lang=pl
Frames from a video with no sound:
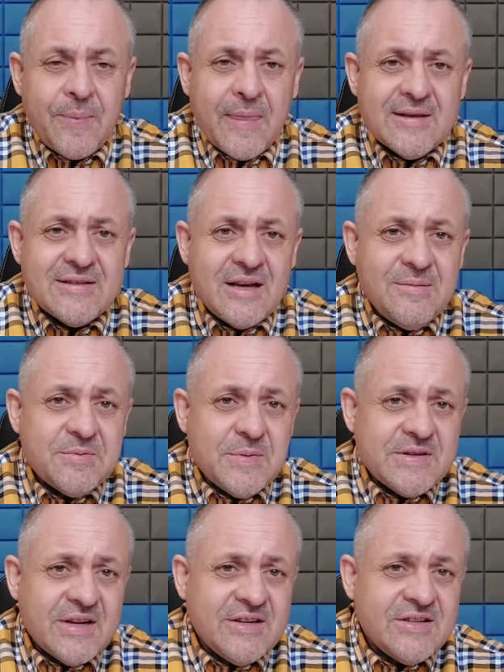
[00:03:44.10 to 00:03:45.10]
Zanim
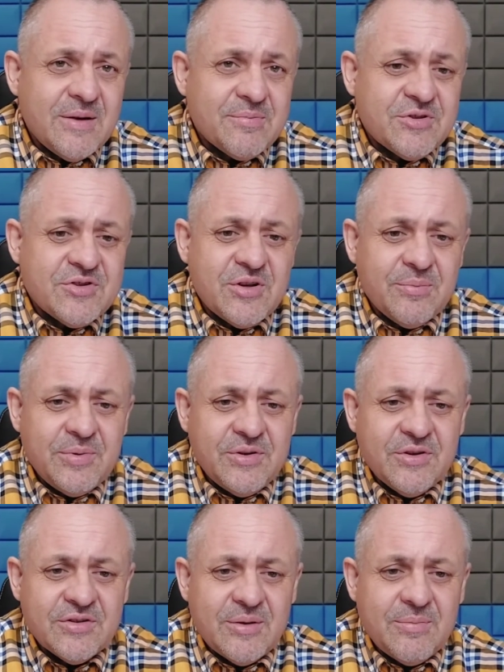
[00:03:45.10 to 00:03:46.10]
specjalista przystąpi
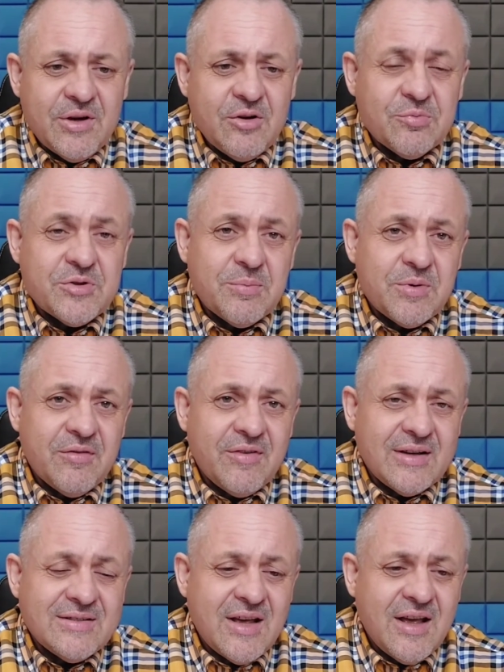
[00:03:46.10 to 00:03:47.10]
do zabiegu,
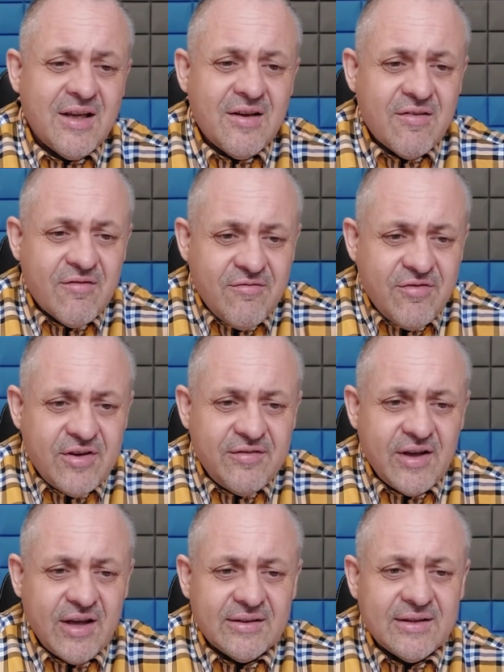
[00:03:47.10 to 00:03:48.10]
przeprowadza
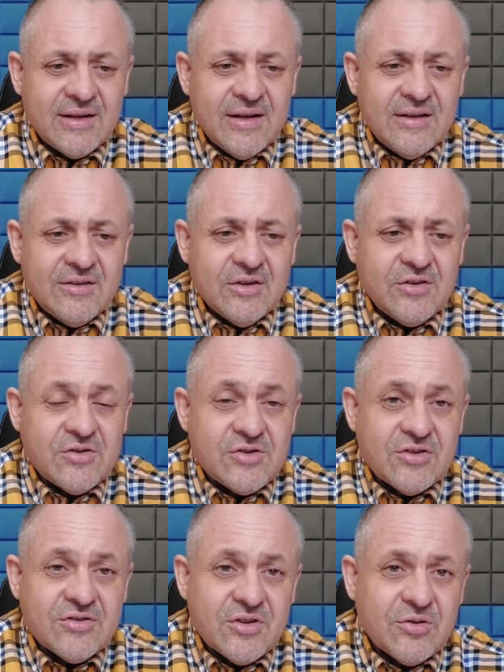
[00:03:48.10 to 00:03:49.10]
wywiad
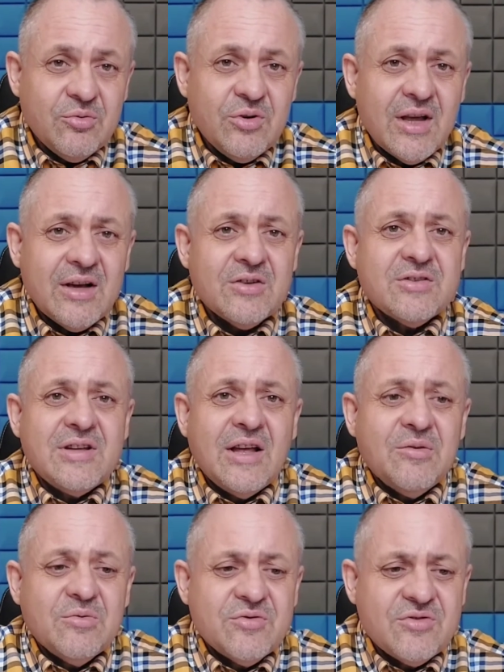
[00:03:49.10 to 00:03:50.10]
dotyczący ogólnego
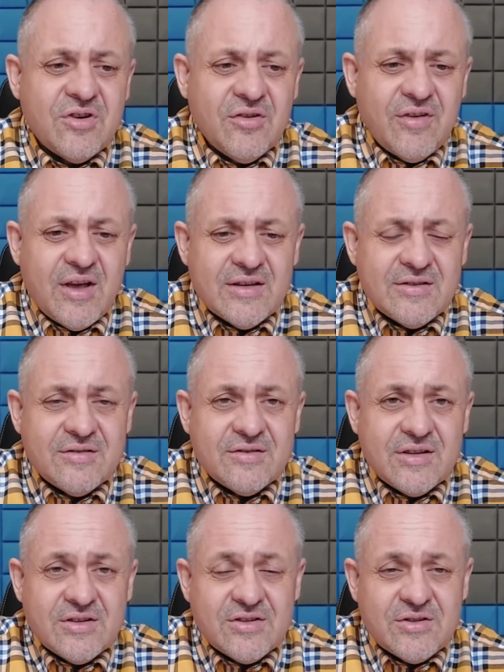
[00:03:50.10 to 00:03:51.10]
stanu zdrowia. Jest
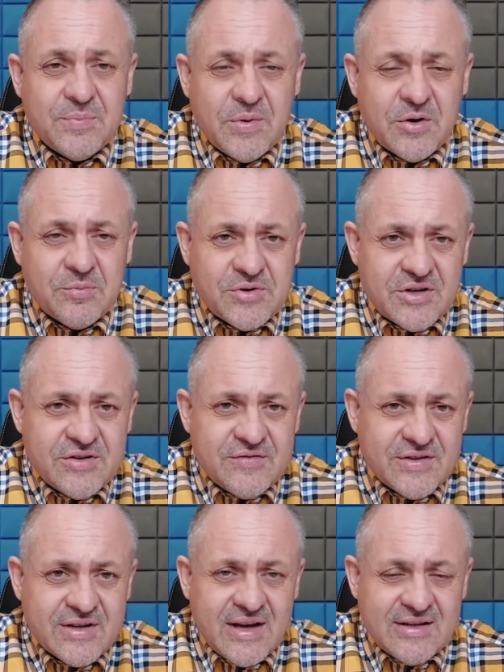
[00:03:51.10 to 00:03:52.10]
też sporo
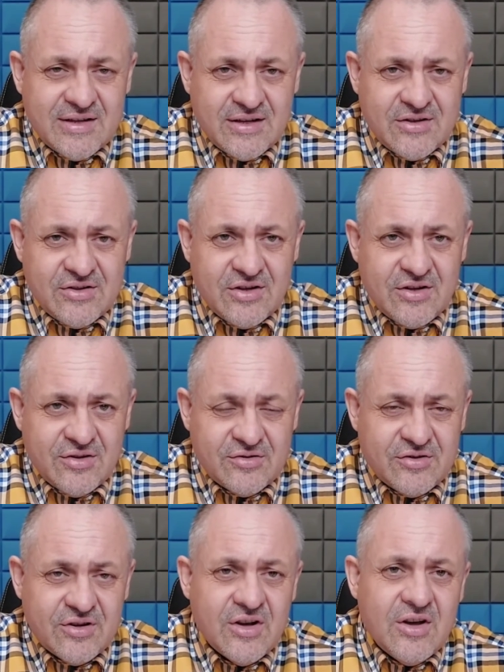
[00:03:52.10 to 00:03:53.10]
przeciwwskazań, jeżeli
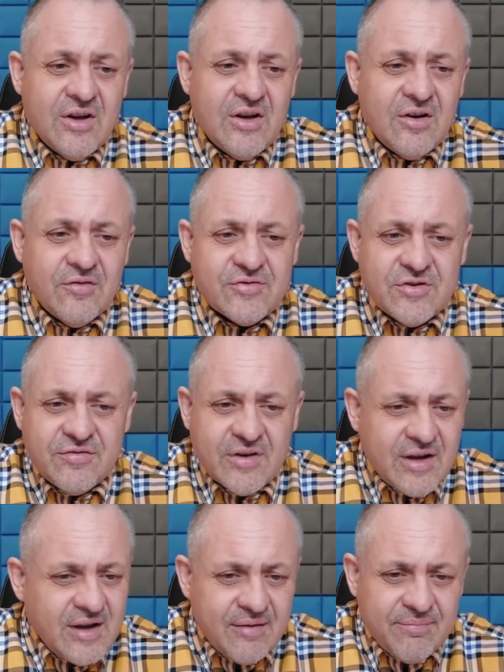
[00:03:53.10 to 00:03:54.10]
chodzi o
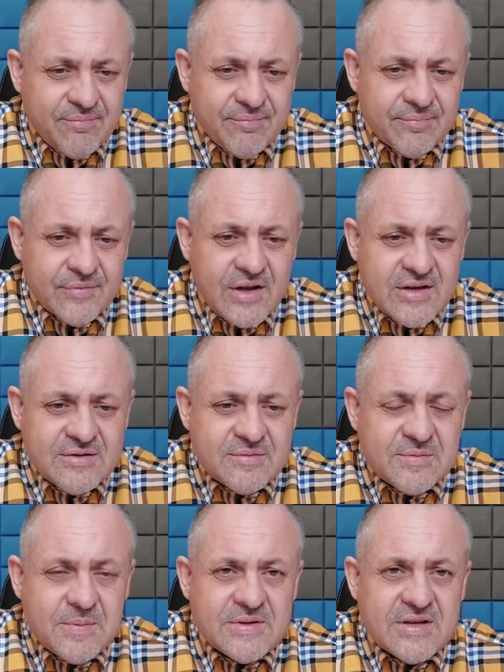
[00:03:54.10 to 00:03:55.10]
wszywkę. Ja mm, nie jestem
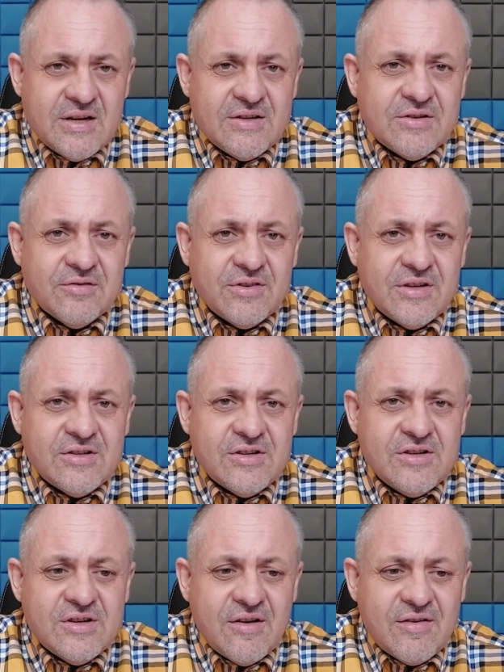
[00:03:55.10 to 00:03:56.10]
specjalistą w tej
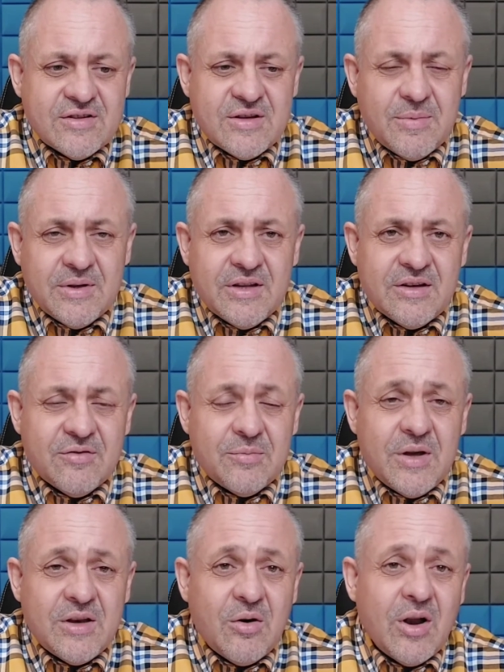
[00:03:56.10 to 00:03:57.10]
dziedzinie, więc nie będę ich
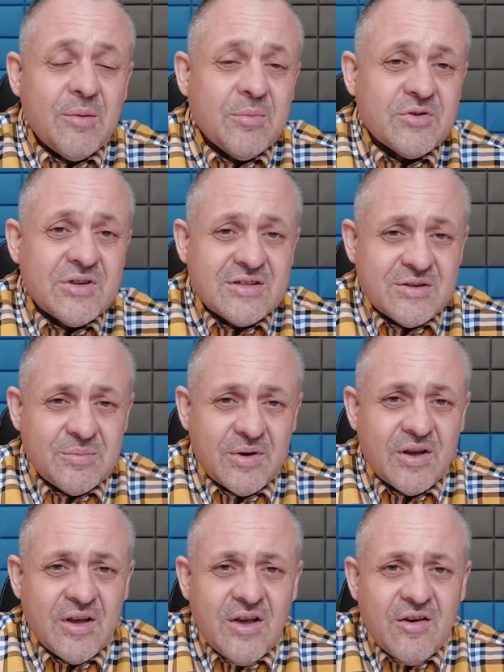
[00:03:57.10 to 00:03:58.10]
wymieniał, ale można sobie
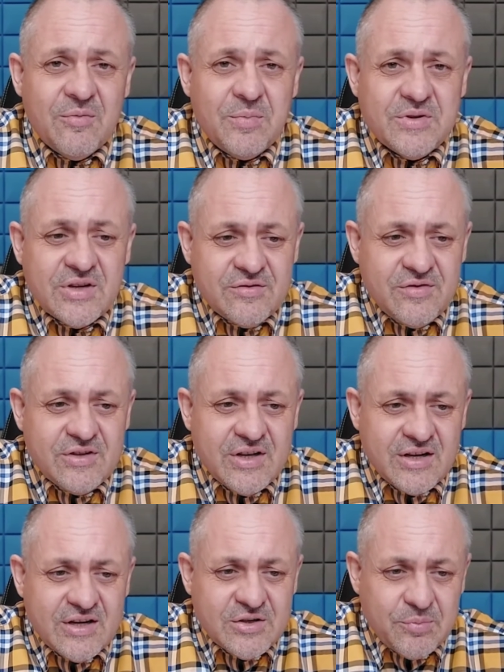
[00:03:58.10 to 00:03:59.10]
wpisać w
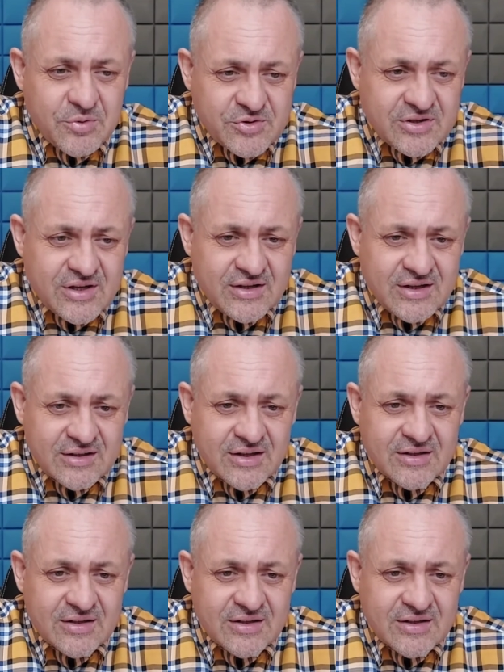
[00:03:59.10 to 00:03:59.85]
internecie, poczytać na ten